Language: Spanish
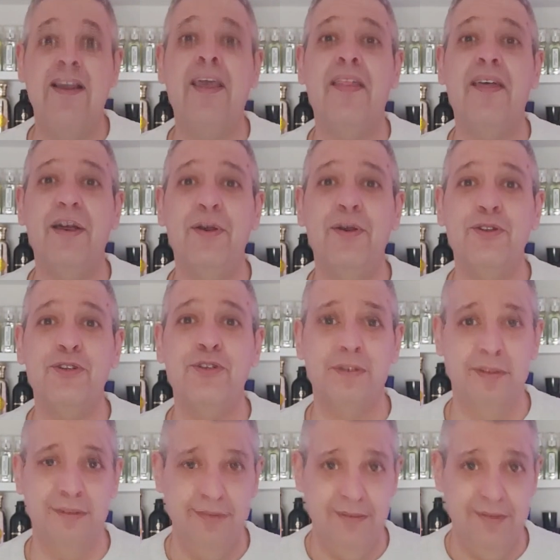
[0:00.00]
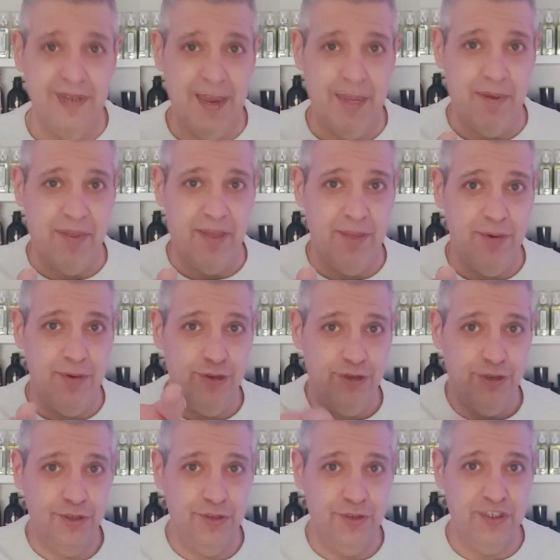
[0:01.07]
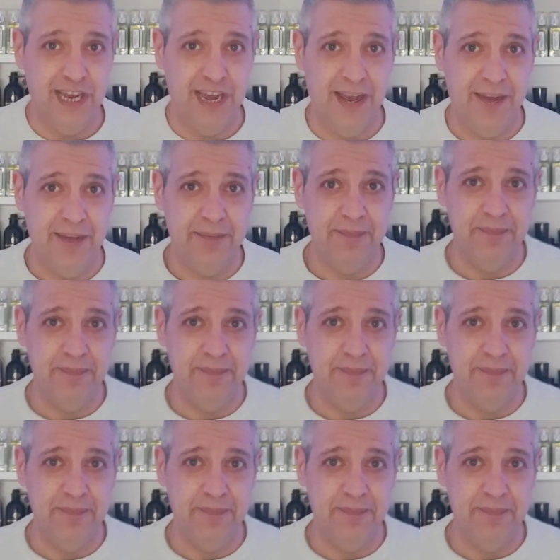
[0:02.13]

quedaros, que empezamos ya.